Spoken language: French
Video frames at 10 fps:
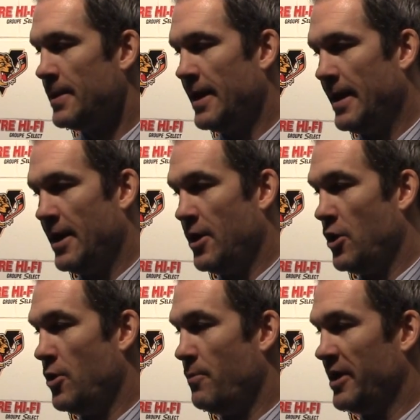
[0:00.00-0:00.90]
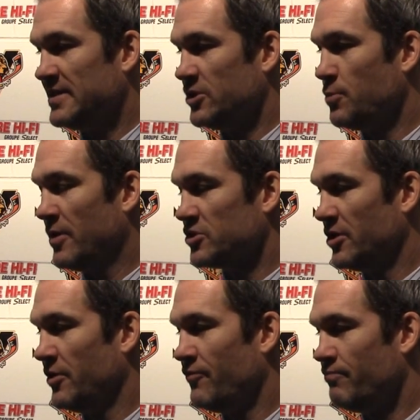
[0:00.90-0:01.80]
Euh, mais je pense
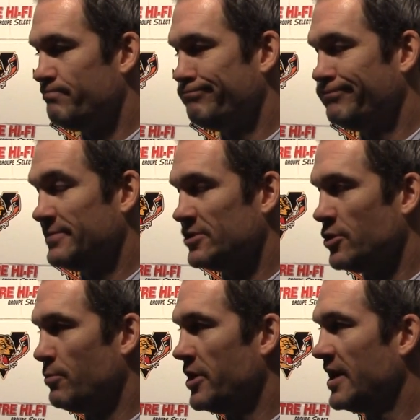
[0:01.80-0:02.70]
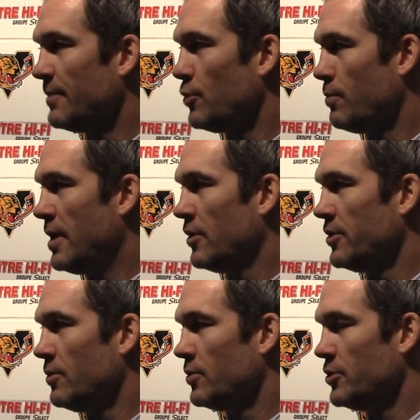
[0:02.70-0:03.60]
que c'est une bonne équipe au bord. Ils
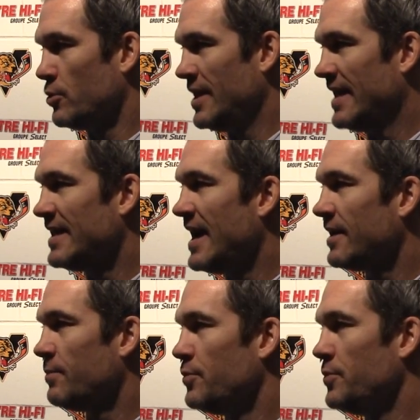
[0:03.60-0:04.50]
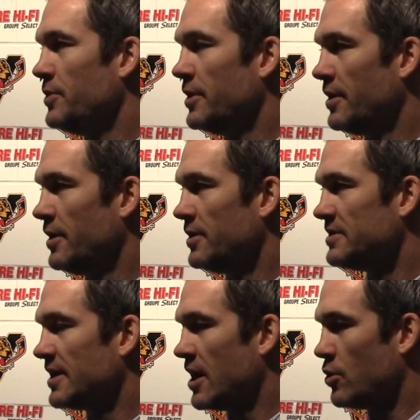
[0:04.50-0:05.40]
ont, de l'attaque. Puis, euh,
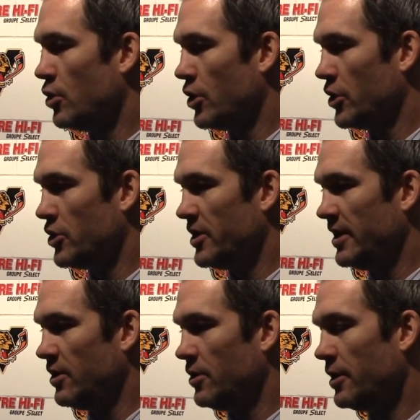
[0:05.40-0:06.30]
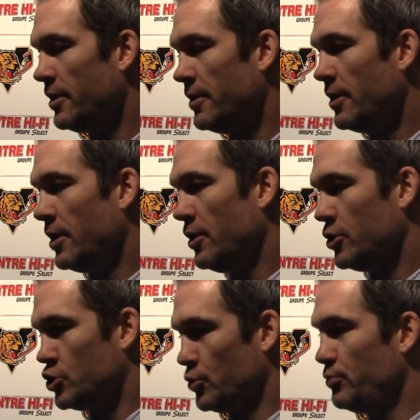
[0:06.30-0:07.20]
quand on leur a donné le
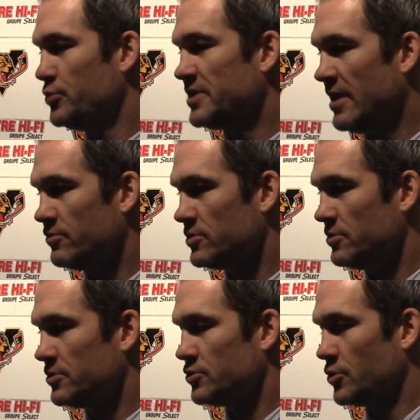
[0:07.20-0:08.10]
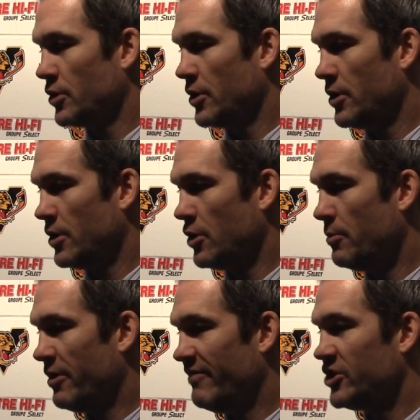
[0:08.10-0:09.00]
jeu de puissance sur un,
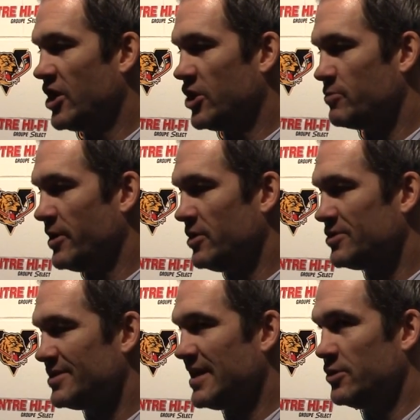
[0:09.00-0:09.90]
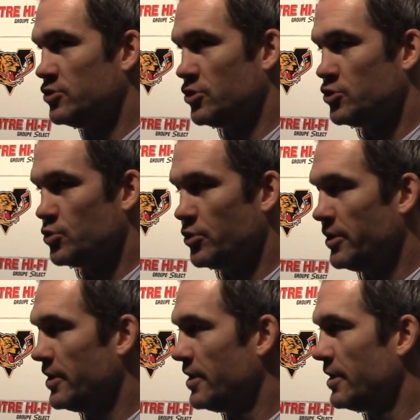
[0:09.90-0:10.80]
mauvais changement, ça, ça nous a
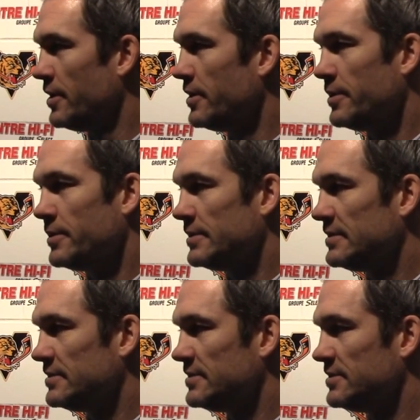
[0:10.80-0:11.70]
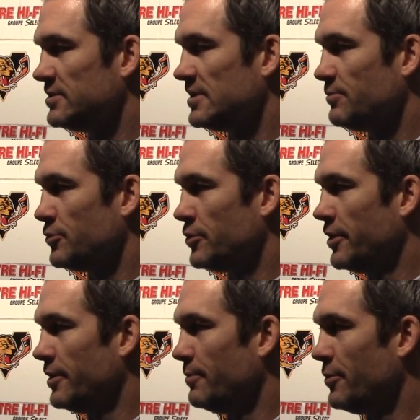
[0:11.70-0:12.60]
tués. Euh, c'est pas
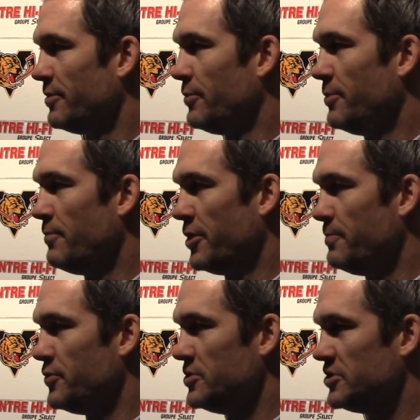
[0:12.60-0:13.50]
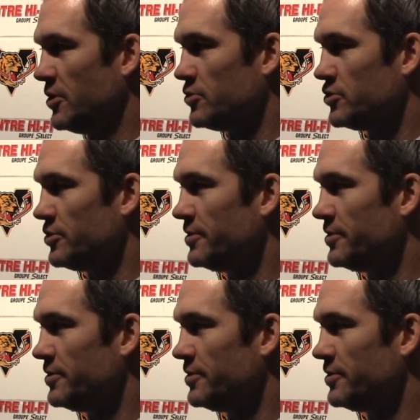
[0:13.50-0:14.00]
une bonne, punition, ça.